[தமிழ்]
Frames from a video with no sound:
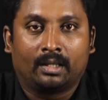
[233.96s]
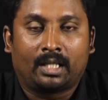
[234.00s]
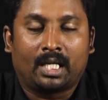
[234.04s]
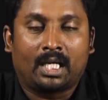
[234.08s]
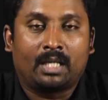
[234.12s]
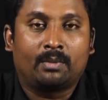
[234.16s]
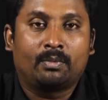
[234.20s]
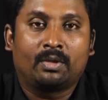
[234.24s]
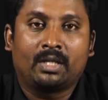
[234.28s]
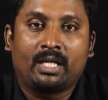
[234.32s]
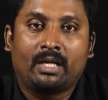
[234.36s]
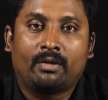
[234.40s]

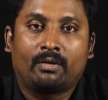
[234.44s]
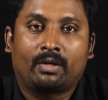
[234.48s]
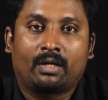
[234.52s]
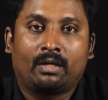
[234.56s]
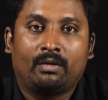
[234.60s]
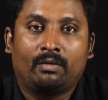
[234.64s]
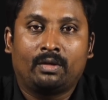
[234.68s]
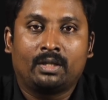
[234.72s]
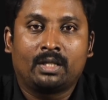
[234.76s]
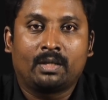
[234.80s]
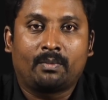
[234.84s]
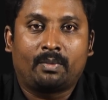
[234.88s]
தளபதி
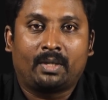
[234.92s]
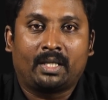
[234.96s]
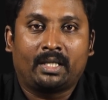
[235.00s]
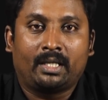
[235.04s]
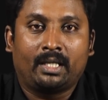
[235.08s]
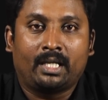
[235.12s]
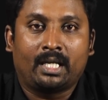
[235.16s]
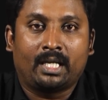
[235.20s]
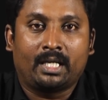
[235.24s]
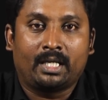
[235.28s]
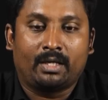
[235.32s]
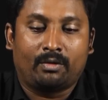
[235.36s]
அவர்கள் வந்து
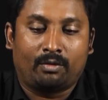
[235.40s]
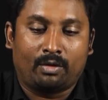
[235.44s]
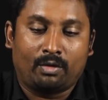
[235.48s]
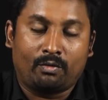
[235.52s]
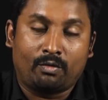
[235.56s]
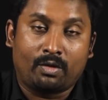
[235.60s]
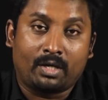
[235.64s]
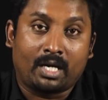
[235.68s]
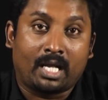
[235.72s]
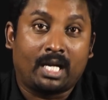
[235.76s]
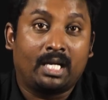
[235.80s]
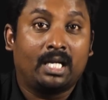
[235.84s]
பார்த்திங்கன்னா
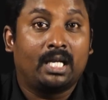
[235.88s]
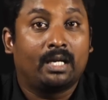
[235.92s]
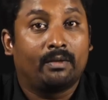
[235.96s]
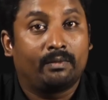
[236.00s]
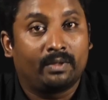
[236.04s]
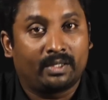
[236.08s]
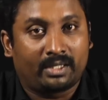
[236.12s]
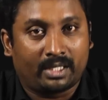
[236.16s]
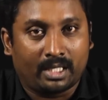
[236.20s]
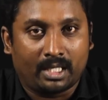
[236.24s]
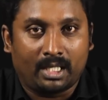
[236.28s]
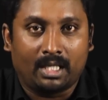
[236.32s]
எவ்வளவோ நல்ல
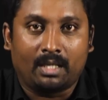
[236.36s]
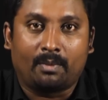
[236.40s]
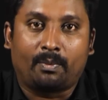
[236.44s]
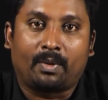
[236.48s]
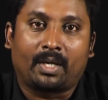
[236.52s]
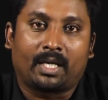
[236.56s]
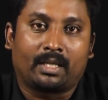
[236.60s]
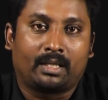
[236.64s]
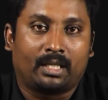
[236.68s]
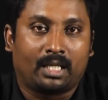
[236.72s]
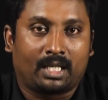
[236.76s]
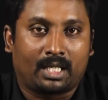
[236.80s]
விஷயங்களை
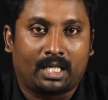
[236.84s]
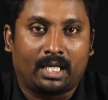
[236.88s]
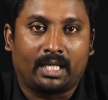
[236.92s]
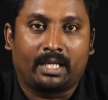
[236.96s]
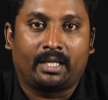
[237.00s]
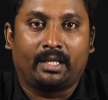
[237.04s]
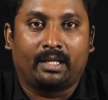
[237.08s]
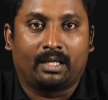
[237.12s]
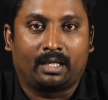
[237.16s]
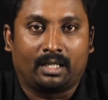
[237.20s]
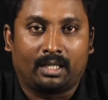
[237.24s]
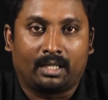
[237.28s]
படத்தில்
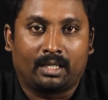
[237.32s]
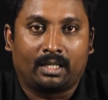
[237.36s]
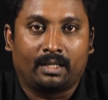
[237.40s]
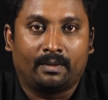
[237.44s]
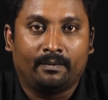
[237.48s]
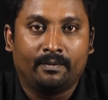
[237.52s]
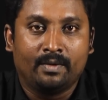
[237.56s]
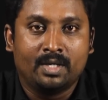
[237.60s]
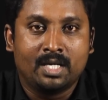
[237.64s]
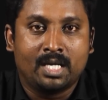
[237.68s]
காட்டியிருக்காங்க